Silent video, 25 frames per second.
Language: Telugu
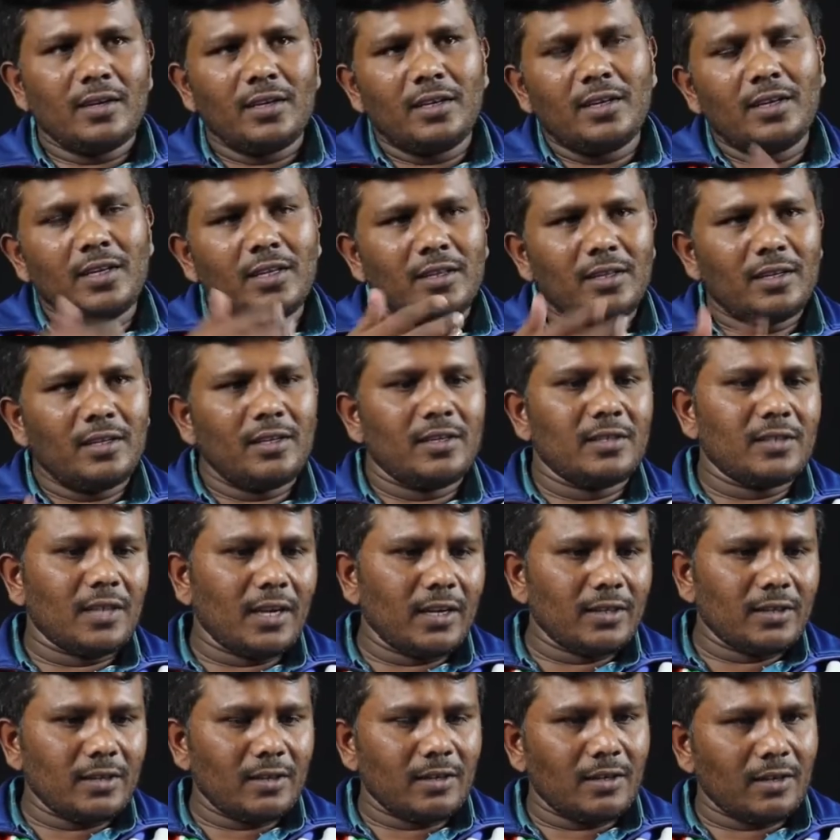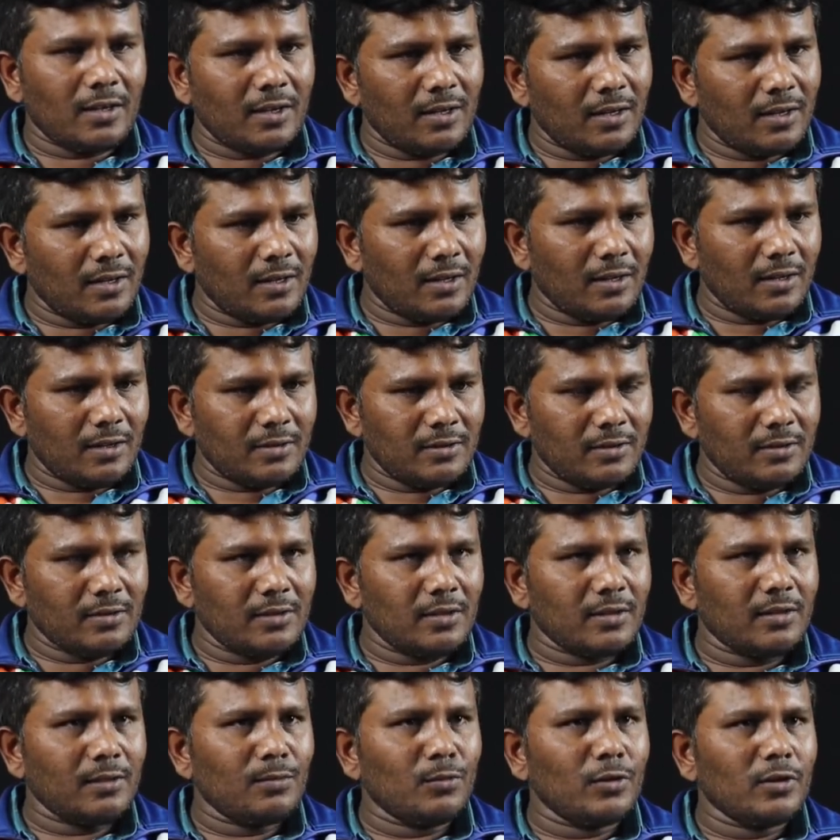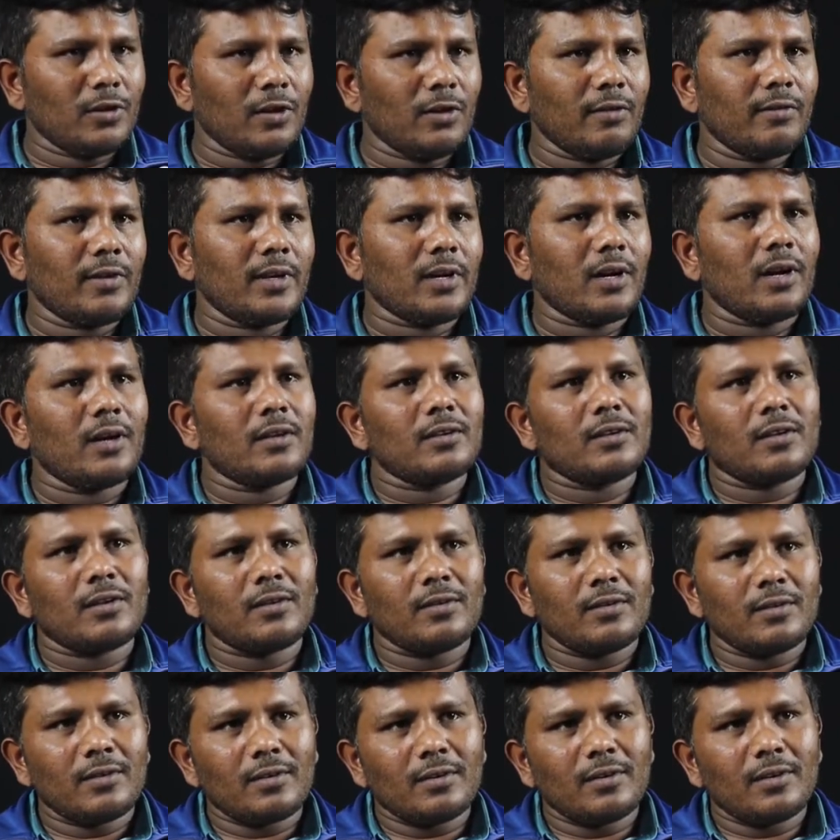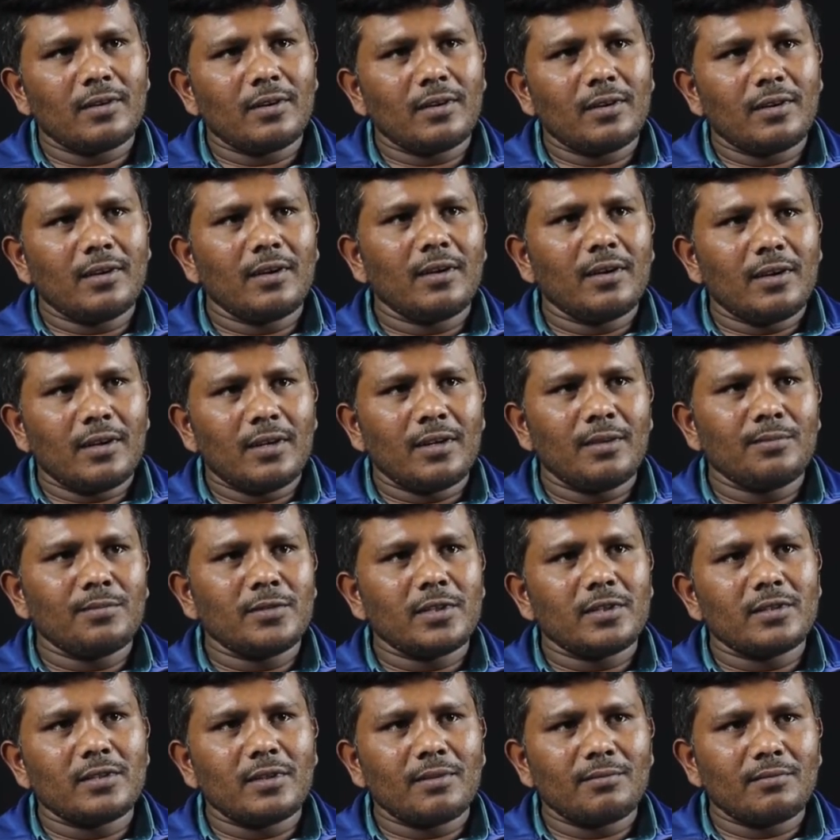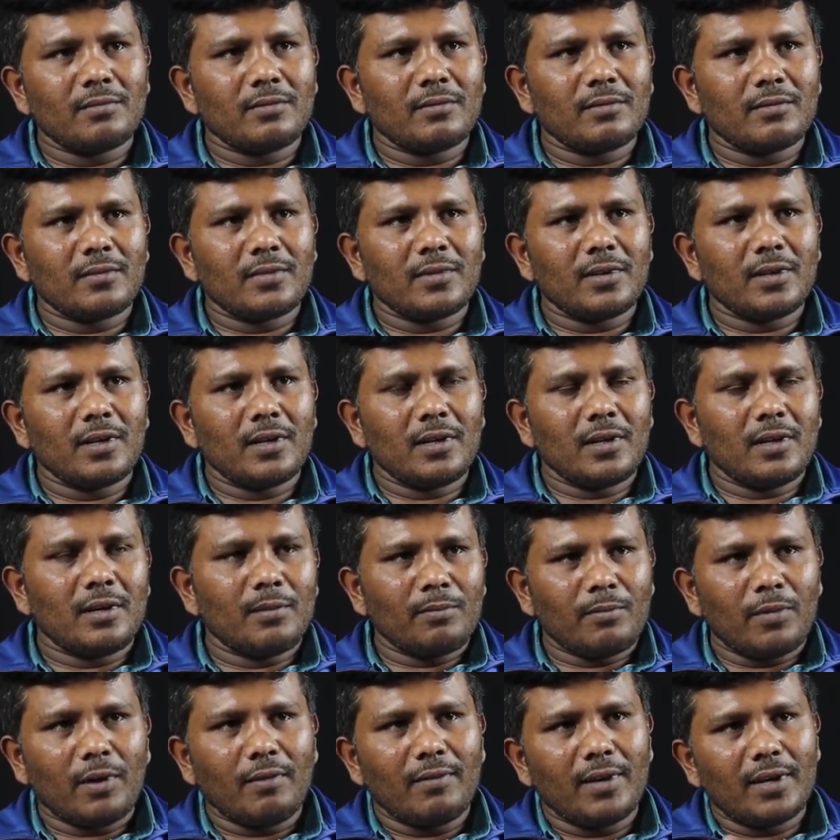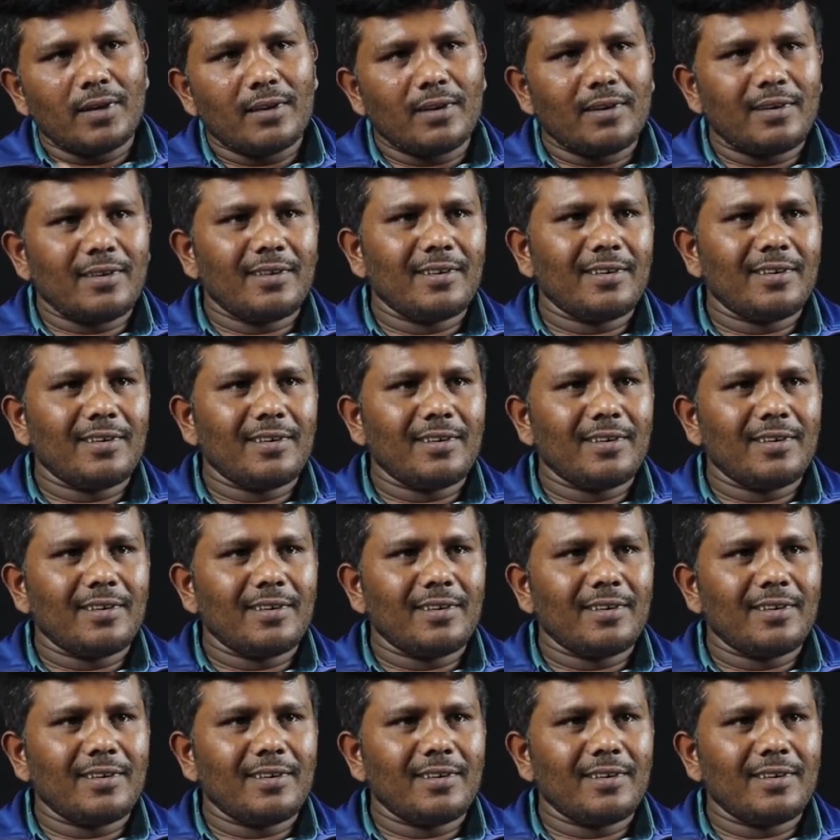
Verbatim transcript: ఈ నీతి నిజాయితీ అక్కడ చిత్తబుట్ల వేరా అంటారు ఏం చేస్తాం పవర్